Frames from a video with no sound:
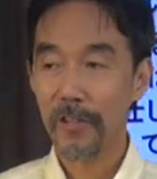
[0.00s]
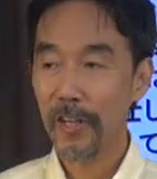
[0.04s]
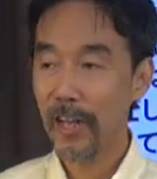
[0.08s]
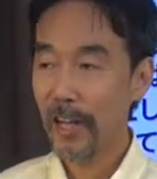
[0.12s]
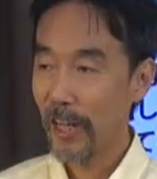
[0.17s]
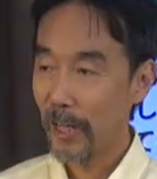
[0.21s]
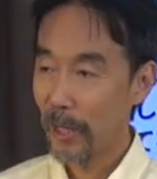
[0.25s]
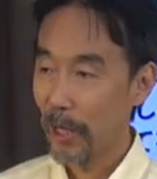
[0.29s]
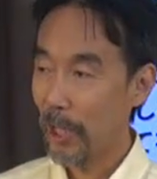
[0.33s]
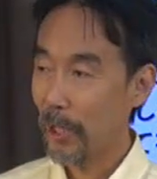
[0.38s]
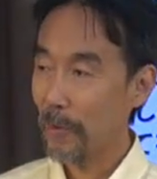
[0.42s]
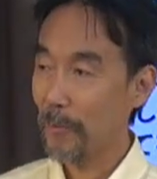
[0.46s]
キリスト
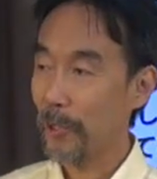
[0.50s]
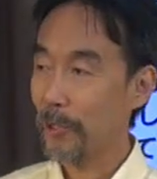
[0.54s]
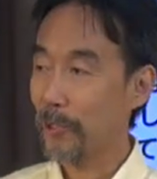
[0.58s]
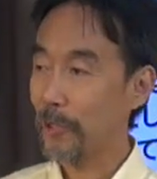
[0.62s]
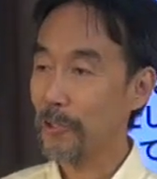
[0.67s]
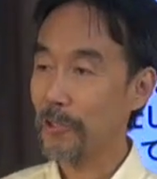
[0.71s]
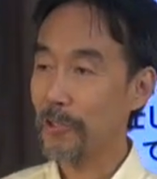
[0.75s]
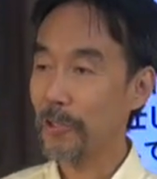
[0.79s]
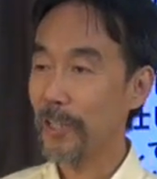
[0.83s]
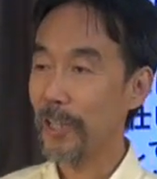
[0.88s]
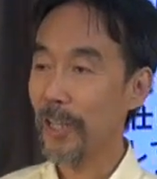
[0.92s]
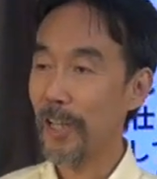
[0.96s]
の花
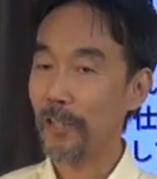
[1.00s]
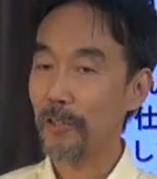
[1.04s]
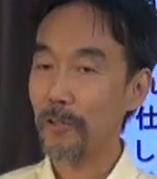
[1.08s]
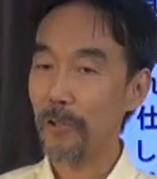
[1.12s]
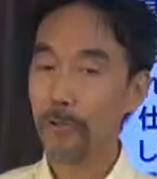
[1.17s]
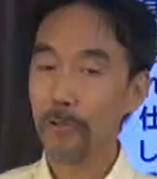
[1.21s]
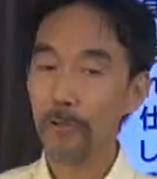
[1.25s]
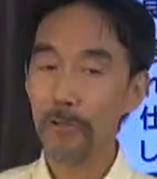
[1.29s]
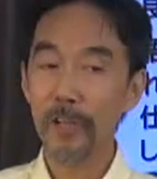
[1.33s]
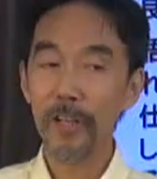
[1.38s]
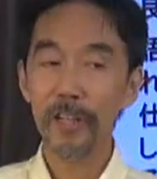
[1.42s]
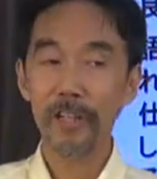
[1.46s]
嫁とし
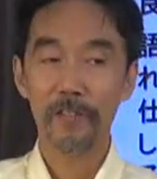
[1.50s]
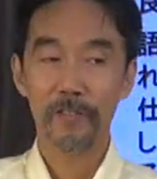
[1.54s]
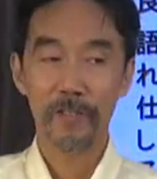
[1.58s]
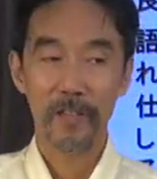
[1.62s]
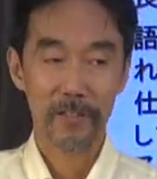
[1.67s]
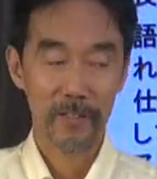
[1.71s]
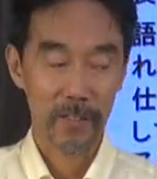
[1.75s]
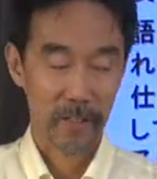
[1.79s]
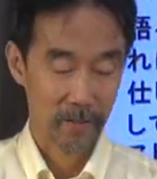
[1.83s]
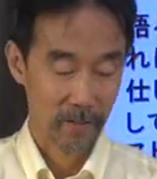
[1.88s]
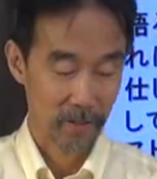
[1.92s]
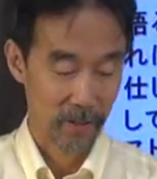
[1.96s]
て整え
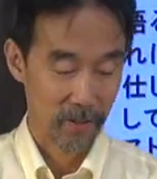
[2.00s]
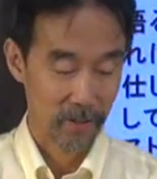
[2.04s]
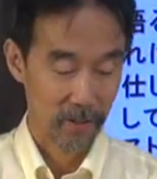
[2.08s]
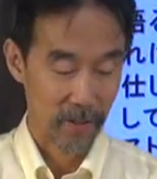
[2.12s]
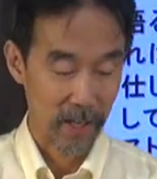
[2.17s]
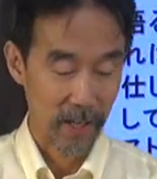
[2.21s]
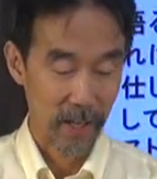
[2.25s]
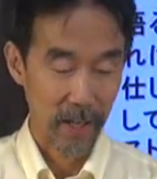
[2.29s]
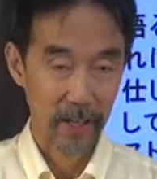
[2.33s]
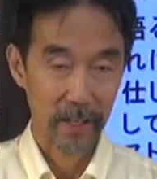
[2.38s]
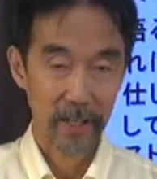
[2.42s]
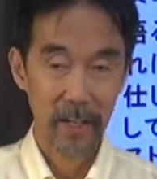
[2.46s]
てくださるんで
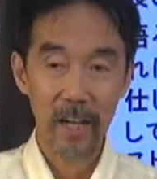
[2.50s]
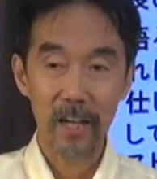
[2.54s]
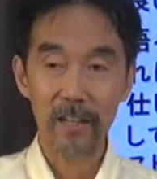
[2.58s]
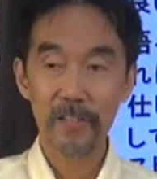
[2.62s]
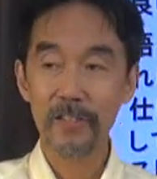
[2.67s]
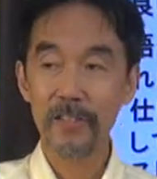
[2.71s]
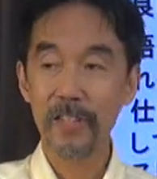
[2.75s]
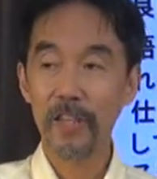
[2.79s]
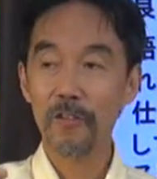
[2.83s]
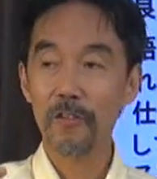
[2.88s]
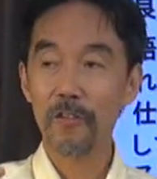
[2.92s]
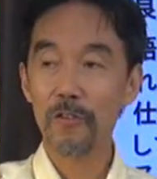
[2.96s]
すね
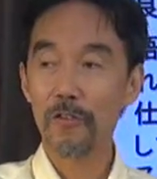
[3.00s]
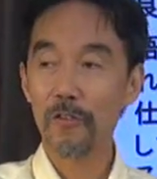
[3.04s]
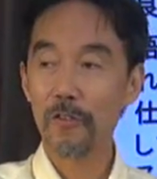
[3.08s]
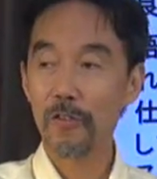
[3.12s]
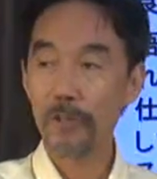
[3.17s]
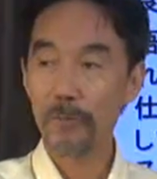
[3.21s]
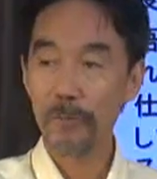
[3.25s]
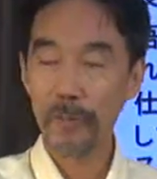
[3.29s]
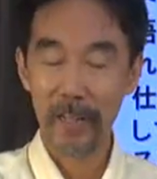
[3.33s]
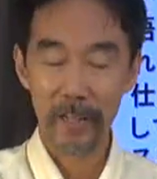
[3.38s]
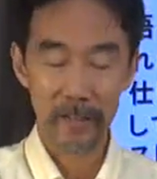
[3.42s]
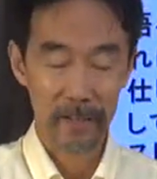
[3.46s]
完成の
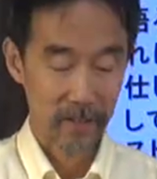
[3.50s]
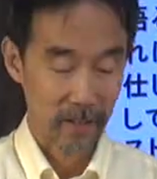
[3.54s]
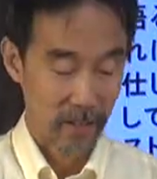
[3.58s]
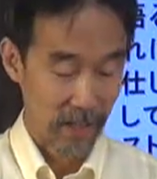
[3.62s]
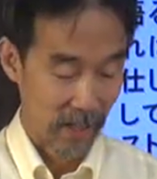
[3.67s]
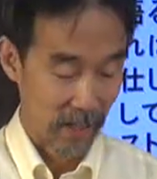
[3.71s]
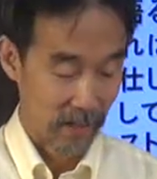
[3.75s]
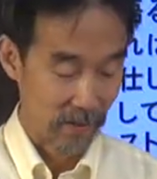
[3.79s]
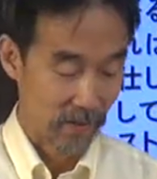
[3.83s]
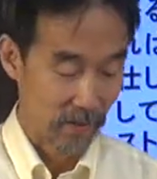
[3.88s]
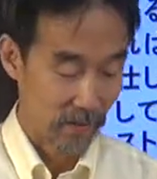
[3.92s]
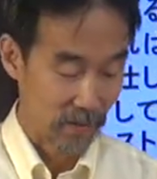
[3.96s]
方向に向
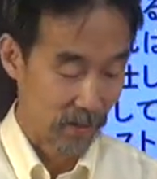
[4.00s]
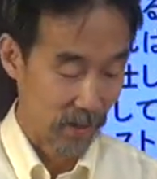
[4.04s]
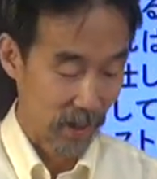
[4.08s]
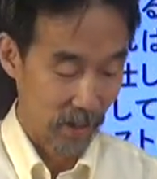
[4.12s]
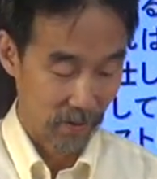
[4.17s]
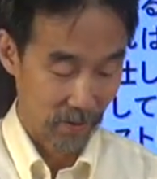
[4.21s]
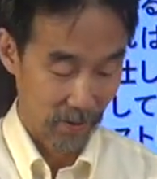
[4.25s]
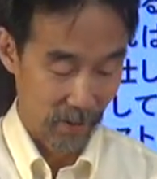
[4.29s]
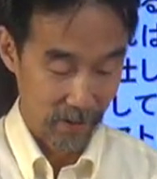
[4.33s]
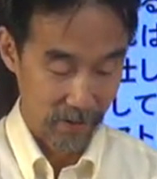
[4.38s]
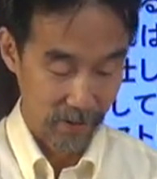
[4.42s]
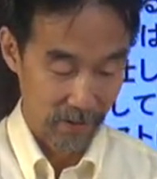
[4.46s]
かって
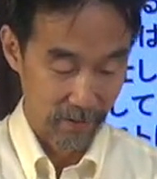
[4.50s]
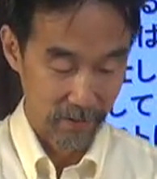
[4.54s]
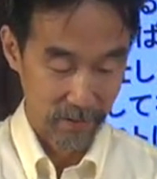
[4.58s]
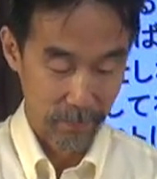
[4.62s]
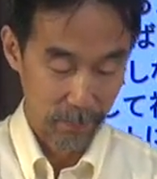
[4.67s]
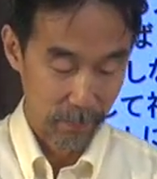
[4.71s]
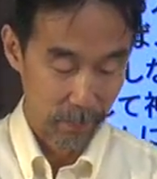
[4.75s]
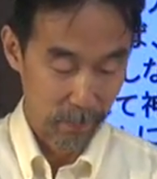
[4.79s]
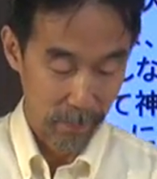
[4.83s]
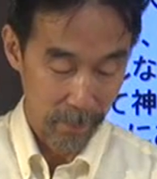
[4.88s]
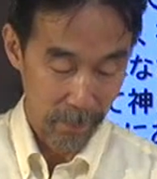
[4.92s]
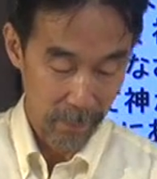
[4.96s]
進んでいるんで
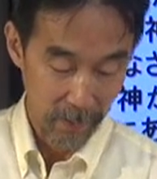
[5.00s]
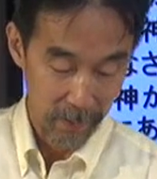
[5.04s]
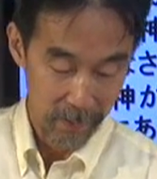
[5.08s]
す、